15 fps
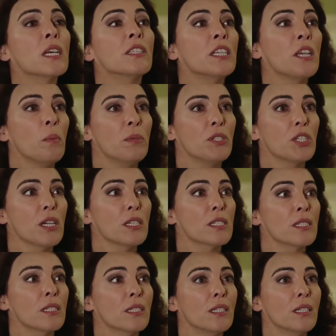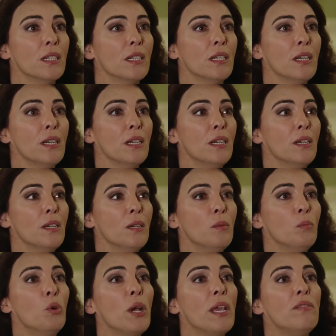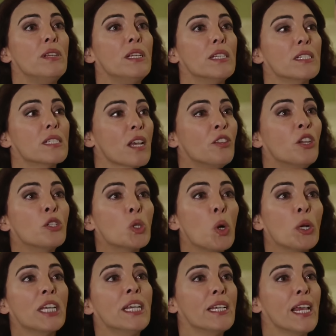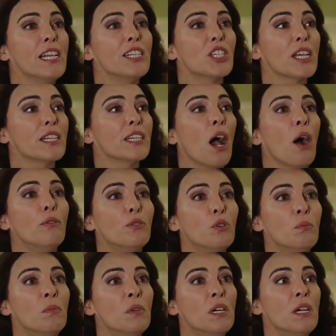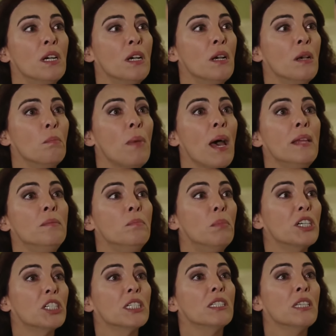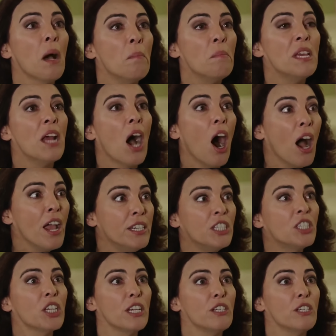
su valentía y determinación. Sus vidas se entrelazan de formas inesperadas, revelando secretos